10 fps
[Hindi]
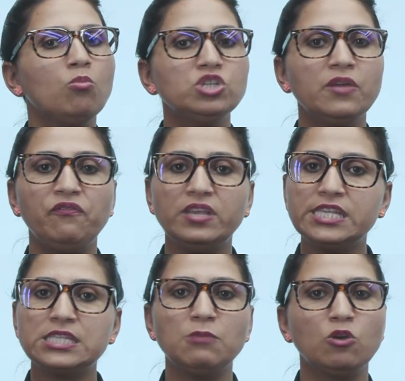मुझे
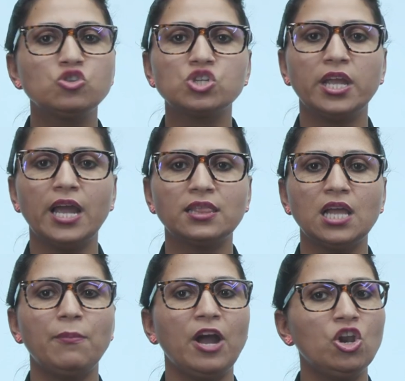फिजिक्स में कुछ नहीं
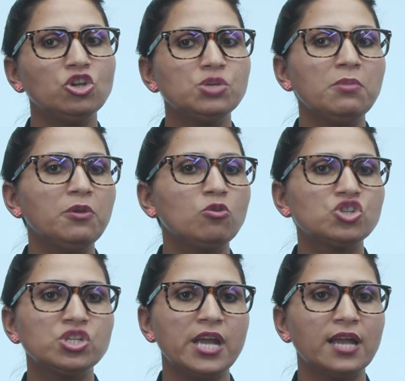आता बायोलॉजी में भी
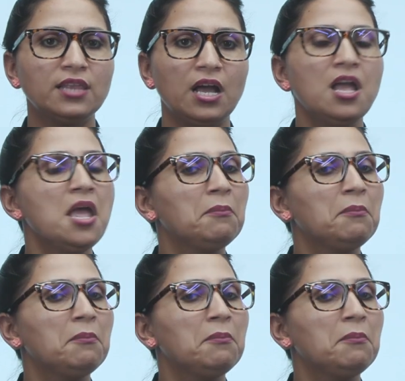कुछ नहीं आता